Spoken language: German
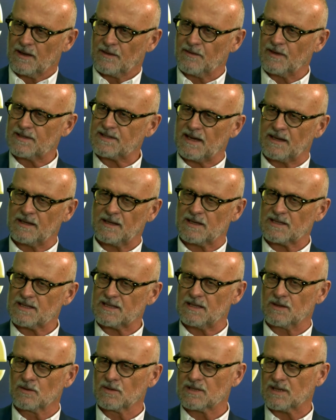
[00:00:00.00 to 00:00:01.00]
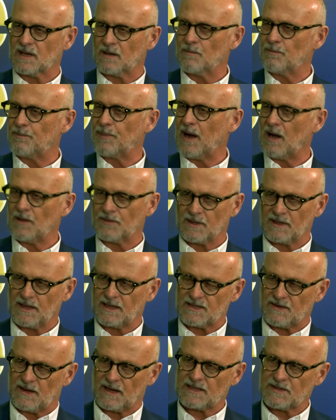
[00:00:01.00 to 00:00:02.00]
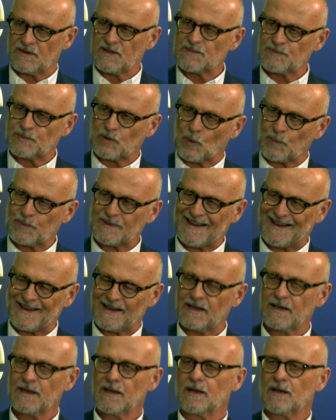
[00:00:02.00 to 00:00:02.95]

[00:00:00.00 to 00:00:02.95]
Wir sehen das in unserem Partnernetzwerk Swiss PropTech,